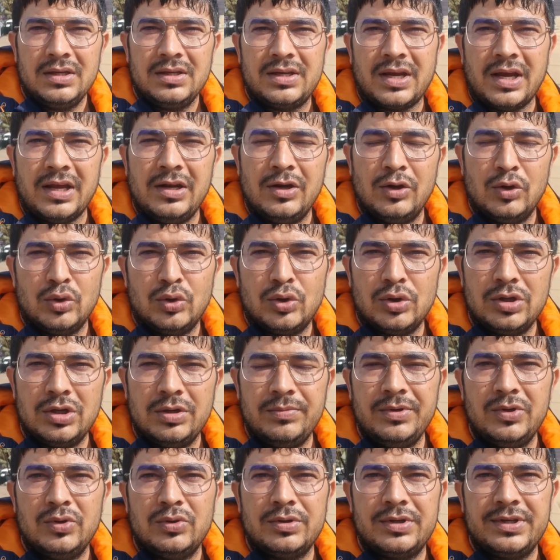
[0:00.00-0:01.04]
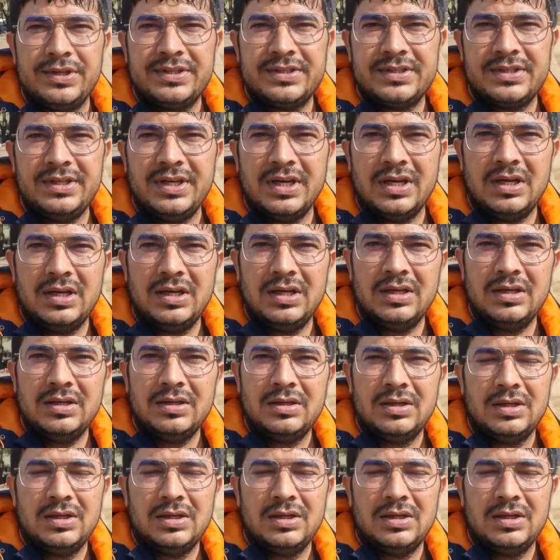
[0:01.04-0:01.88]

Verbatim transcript: क्या इन लोगों ने भी नोटिस किया है